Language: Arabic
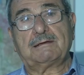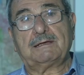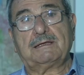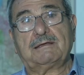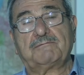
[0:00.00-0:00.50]

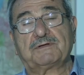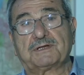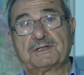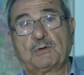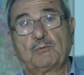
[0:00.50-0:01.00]

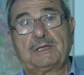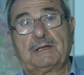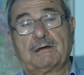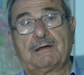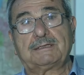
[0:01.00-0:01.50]
لفترة
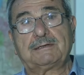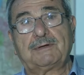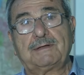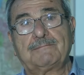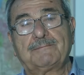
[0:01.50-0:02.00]
طويلة
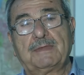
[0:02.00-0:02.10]
قادمة